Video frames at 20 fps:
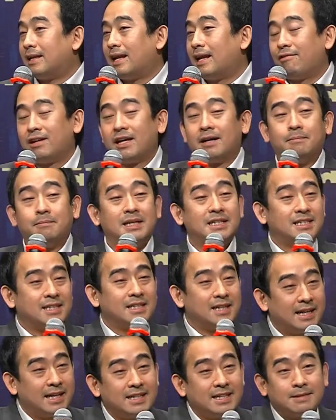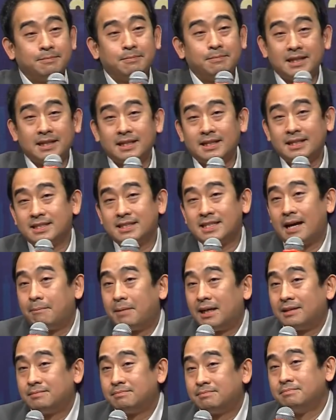เรายังไม่เจอ SME ที่สา
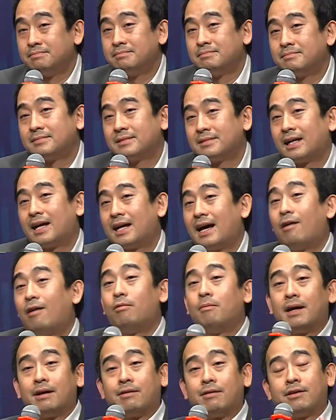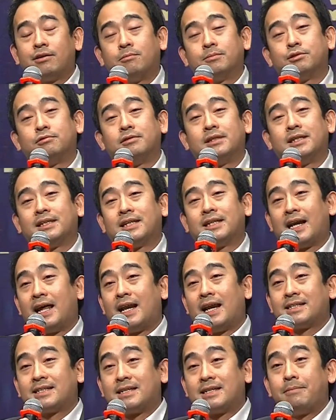มารถเข้ามาระดมทุนในตลา
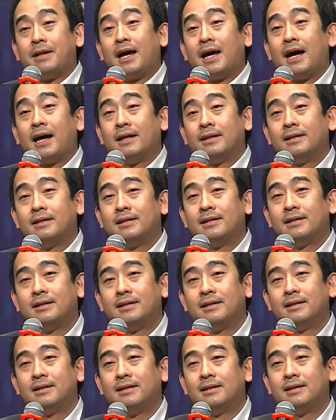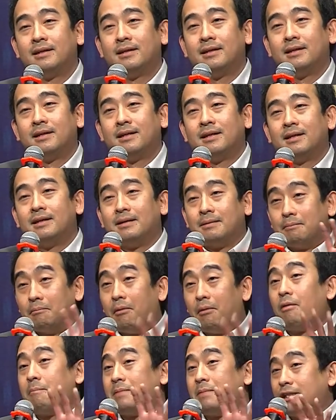ดหลักทรัพย์ได้
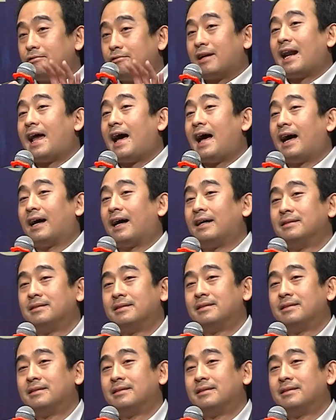มองไปตรงกลาง